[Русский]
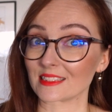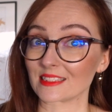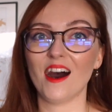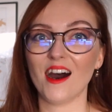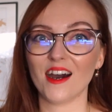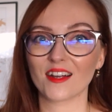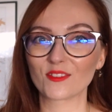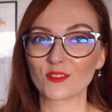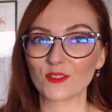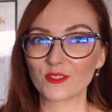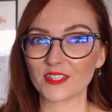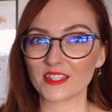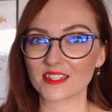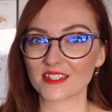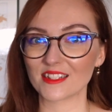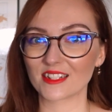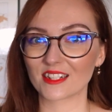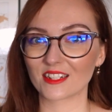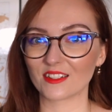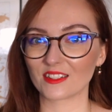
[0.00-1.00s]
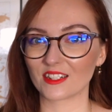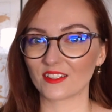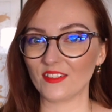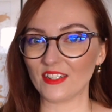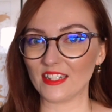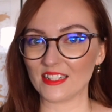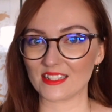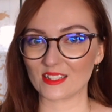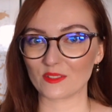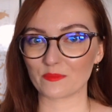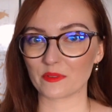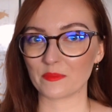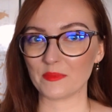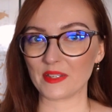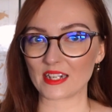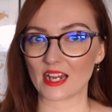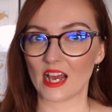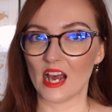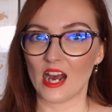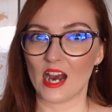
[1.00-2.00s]
А, но если говорить,
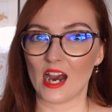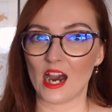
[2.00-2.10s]
например,